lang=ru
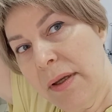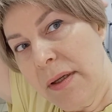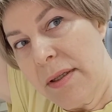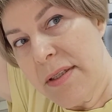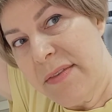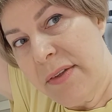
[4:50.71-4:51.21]

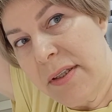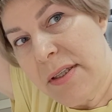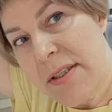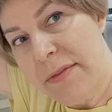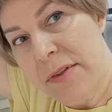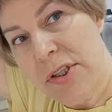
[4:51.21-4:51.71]
И цвет
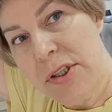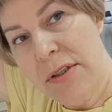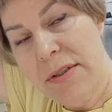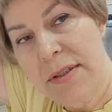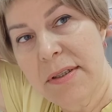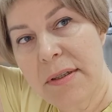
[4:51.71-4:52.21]

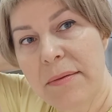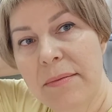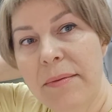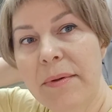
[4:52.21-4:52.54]
освежился.